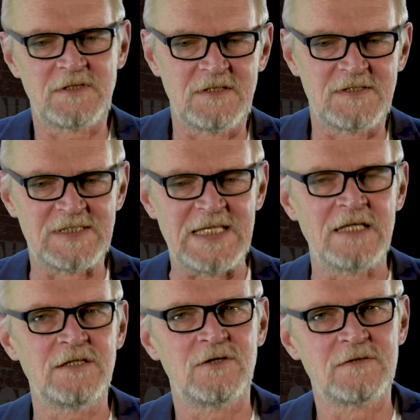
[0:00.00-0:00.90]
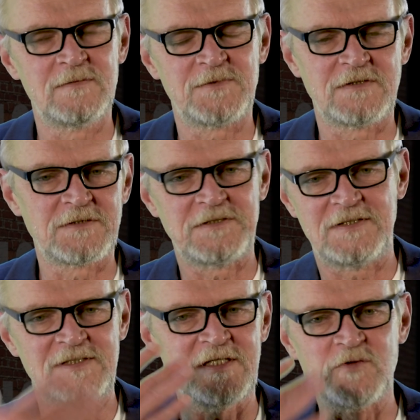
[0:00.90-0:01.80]
Takie zdanie o tym, że coś
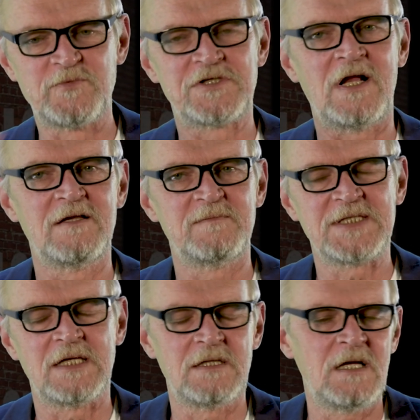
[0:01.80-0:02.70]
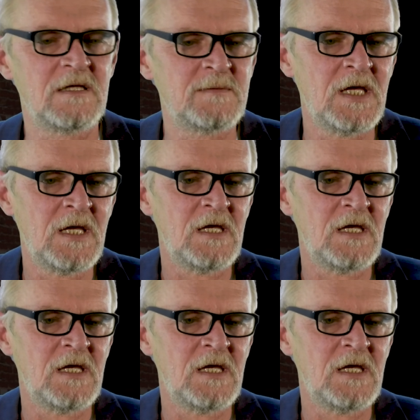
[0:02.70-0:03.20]
jest niedopuszczalnym skandalem,